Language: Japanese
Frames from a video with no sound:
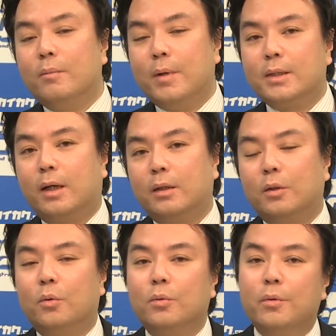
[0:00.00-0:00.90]
まさに
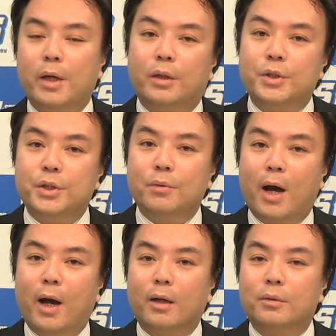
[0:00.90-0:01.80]
この歴史
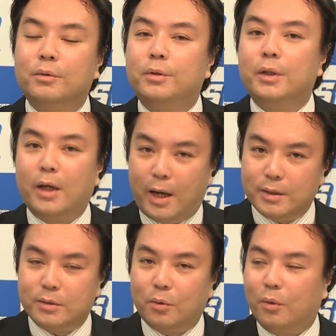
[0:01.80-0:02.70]
は繰り返
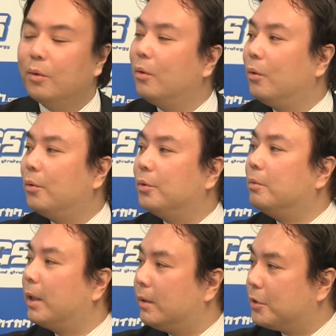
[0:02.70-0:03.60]
すという
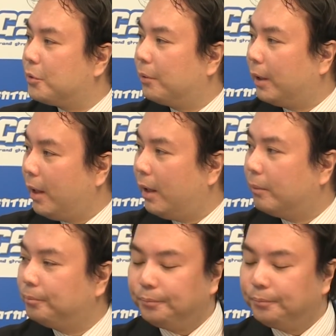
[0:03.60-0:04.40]
べきでしょうかね。